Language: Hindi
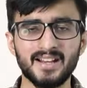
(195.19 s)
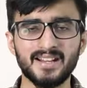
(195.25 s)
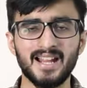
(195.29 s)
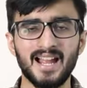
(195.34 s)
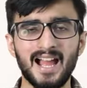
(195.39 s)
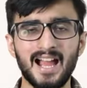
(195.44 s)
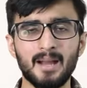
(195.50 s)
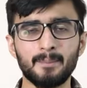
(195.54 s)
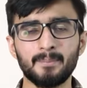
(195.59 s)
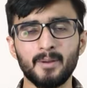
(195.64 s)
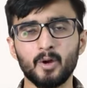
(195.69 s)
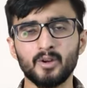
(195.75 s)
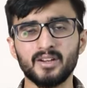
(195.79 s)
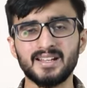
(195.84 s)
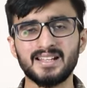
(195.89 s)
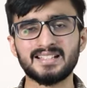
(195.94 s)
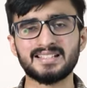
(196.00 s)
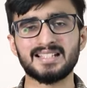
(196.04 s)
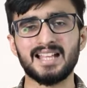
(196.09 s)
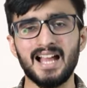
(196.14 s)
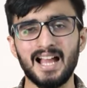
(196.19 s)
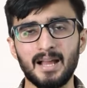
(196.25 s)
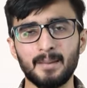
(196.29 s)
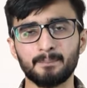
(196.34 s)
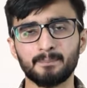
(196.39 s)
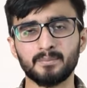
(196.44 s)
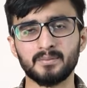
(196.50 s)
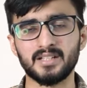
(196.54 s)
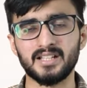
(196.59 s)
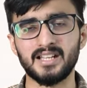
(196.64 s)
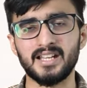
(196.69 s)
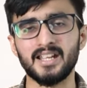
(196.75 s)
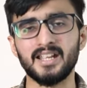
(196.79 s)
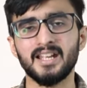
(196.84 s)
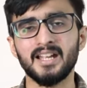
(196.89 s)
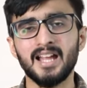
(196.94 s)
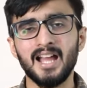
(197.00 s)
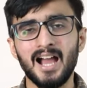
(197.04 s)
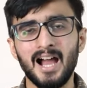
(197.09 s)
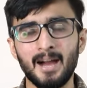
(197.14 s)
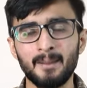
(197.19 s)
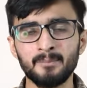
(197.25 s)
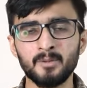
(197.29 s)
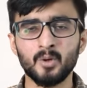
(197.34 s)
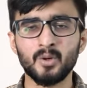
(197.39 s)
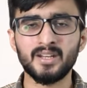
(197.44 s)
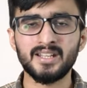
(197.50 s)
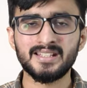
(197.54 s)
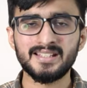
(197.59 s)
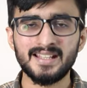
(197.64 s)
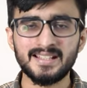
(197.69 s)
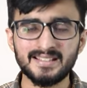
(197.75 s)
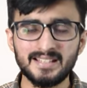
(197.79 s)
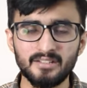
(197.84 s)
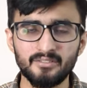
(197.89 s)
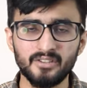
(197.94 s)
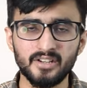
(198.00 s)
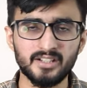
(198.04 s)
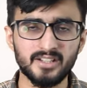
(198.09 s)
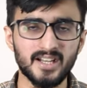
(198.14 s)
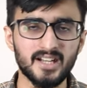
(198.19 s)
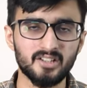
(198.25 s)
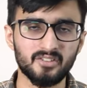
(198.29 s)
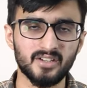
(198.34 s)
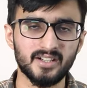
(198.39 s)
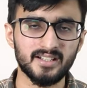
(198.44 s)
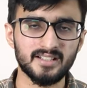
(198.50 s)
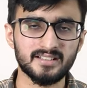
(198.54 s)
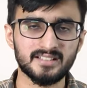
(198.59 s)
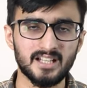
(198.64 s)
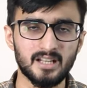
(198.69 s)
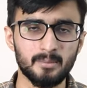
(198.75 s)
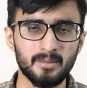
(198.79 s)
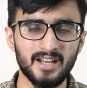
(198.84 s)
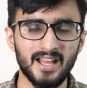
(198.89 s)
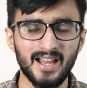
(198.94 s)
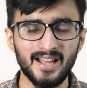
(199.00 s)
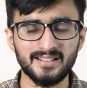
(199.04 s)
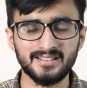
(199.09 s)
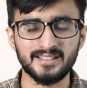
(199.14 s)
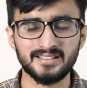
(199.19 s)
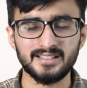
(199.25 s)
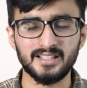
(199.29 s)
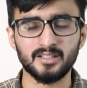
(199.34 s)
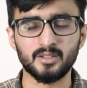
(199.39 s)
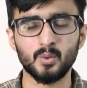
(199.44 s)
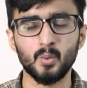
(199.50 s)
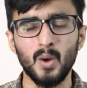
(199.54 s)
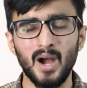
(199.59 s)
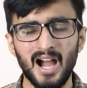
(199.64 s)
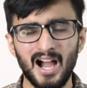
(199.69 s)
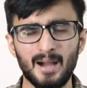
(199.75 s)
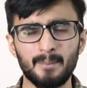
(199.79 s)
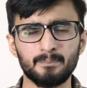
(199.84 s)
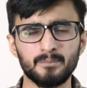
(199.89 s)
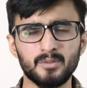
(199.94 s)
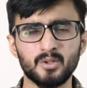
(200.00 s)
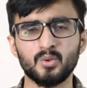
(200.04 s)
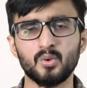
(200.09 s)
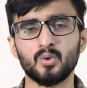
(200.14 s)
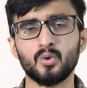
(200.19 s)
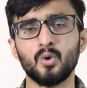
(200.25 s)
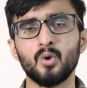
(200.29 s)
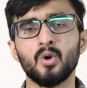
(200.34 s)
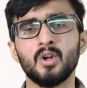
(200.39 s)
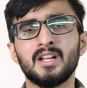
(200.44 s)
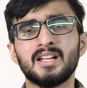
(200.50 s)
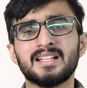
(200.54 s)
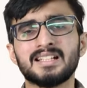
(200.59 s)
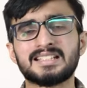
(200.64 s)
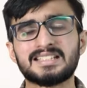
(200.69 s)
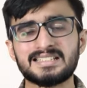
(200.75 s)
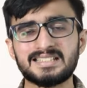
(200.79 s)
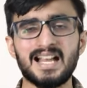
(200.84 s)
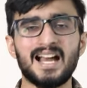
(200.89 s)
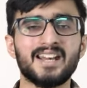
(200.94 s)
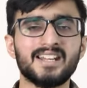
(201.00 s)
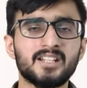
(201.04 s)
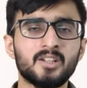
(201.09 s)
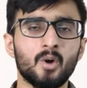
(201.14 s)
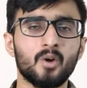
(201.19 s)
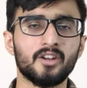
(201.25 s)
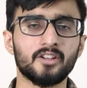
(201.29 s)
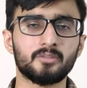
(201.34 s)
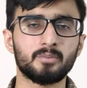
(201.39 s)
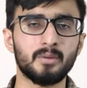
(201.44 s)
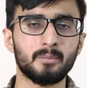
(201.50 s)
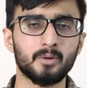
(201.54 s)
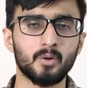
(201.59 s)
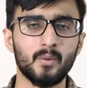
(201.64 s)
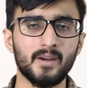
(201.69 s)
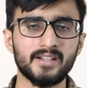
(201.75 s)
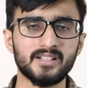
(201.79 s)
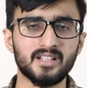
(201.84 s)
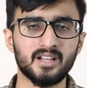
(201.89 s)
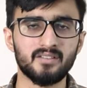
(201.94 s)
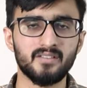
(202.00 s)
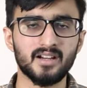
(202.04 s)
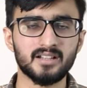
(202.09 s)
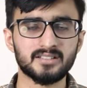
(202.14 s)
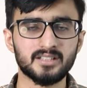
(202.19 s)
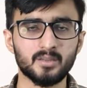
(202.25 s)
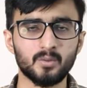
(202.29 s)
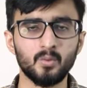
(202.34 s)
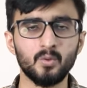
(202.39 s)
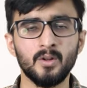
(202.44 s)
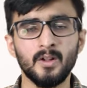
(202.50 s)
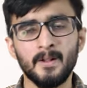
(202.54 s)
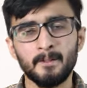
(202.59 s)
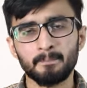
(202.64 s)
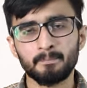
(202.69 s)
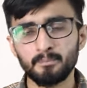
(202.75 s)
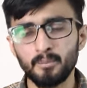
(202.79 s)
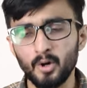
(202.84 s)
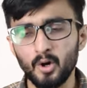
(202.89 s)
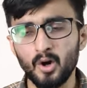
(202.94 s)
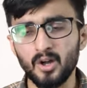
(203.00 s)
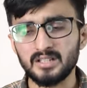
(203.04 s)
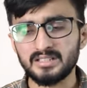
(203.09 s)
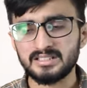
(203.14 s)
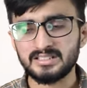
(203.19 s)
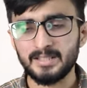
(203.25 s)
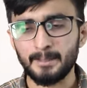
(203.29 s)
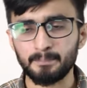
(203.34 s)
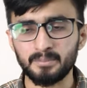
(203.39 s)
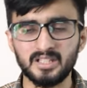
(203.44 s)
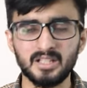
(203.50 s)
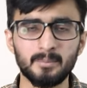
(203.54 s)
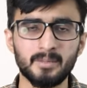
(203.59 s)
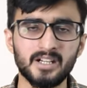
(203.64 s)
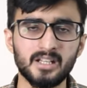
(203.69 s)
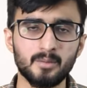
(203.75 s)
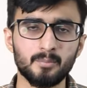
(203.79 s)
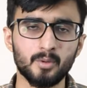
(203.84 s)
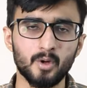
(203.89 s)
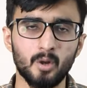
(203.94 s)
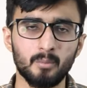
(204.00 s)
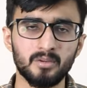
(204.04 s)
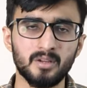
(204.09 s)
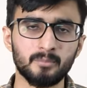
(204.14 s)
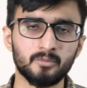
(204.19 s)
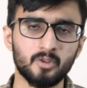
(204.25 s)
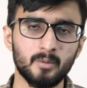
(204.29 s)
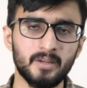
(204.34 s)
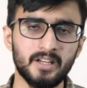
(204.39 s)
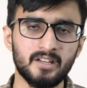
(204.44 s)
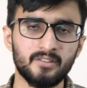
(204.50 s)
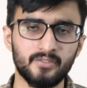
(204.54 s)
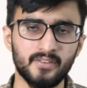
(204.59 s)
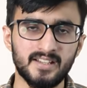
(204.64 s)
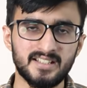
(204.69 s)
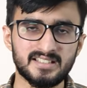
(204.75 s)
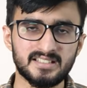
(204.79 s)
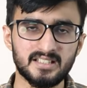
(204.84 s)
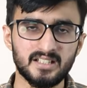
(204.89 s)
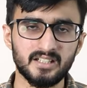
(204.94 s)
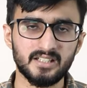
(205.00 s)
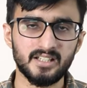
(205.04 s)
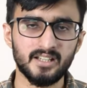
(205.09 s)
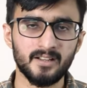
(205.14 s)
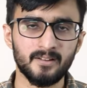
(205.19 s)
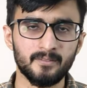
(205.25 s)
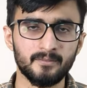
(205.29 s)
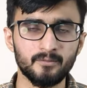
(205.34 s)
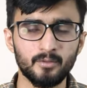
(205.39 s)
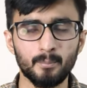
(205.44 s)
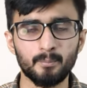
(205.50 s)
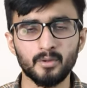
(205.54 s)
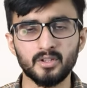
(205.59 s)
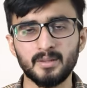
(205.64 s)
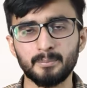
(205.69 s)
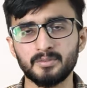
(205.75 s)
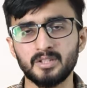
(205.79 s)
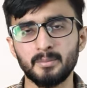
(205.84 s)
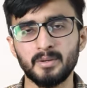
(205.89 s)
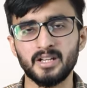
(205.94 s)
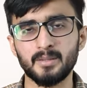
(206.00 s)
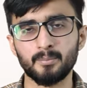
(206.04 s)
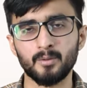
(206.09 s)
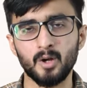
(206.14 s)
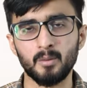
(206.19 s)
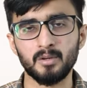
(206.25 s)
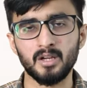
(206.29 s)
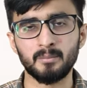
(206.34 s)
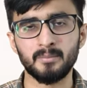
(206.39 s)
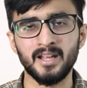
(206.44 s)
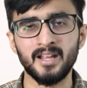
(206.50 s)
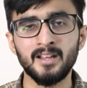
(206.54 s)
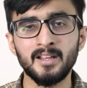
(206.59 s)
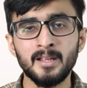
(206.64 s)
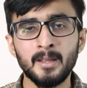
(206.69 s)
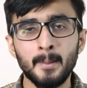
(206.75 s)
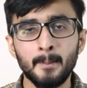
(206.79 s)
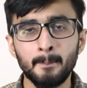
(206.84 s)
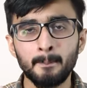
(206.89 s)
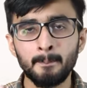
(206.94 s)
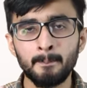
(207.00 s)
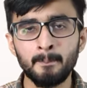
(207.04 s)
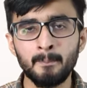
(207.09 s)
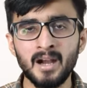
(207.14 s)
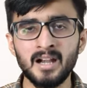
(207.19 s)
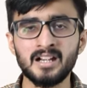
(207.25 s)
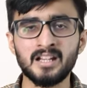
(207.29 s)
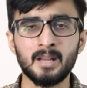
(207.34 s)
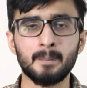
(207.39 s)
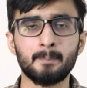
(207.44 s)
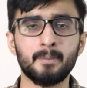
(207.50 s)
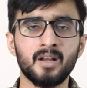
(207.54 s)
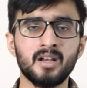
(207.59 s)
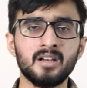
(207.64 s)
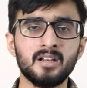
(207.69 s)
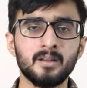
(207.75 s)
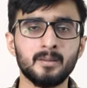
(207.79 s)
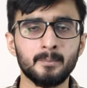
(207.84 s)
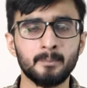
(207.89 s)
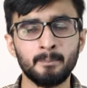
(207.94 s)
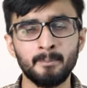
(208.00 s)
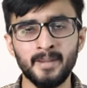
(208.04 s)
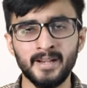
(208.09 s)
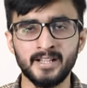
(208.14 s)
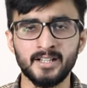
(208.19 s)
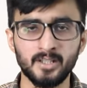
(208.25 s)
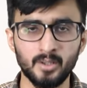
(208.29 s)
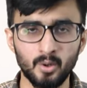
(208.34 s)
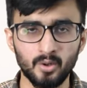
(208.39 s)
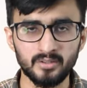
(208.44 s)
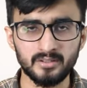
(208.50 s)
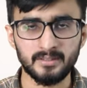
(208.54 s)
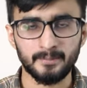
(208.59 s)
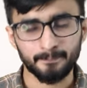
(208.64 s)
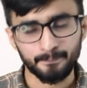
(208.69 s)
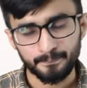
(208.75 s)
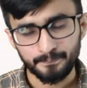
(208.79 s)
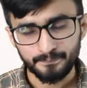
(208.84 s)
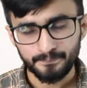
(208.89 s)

आर ऐप और इस ऐप के लिए हम लोगों ने ये सिर्फ रिटेल ट्रेडर्स के लिए बनाया जिसके थ्रू आप लोगों को सारी नॉलेज में प्रोवाइड करवा सकूं बिकॉज सबसे बड़ी प्रॉब्लम जो मैंने फेस करी है वो सबसे बड़ी प्रॉब्लम है मल्टीपल मेंटोर्स